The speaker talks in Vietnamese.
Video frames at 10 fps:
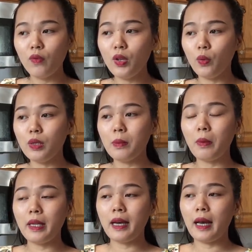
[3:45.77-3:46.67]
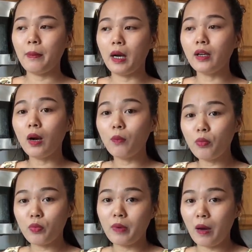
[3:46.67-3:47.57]
Ví dụ như bây giờ em gửi con
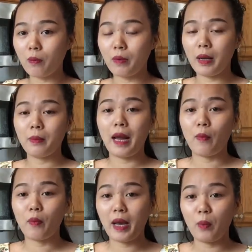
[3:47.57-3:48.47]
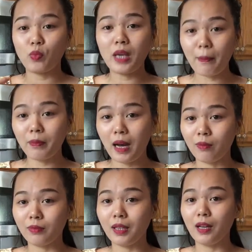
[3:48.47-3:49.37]
40 đồng mà em làm một ngày 100
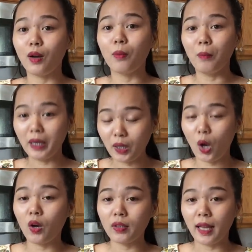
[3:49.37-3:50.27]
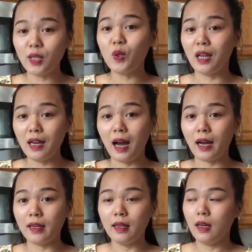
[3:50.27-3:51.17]
đồng thì mình còn có thể suy nghĩ
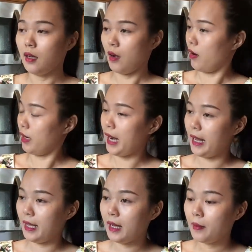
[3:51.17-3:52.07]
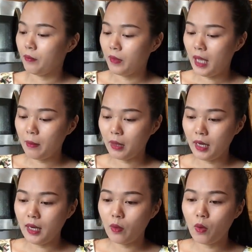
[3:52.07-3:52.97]
lại. Còn cái này á, em
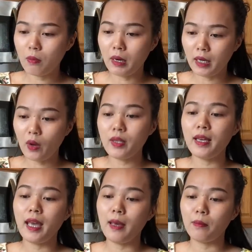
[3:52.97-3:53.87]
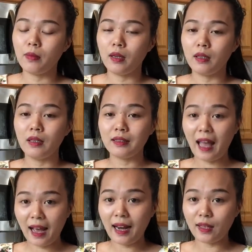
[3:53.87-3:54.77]
nghĩ đi, quân bình đối với em, người
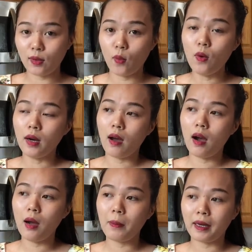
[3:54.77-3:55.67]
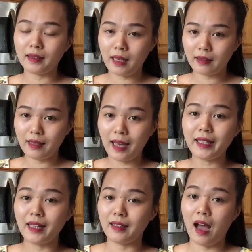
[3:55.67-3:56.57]
ta là chủ ở đó mà người ta trả
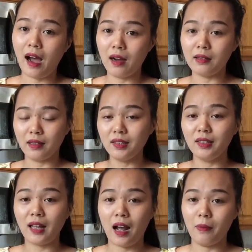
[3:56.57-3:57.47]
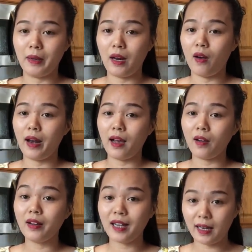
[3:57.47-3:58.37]
tiền thợ, những người thợ mà họ đã
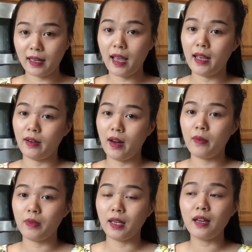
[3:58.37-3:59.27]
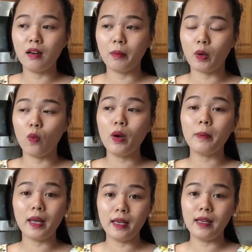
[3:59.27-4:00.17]
có rành nghề rồi đó, những cái người mà rủ
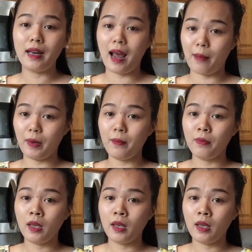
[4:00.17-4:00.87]
em đi làm đó,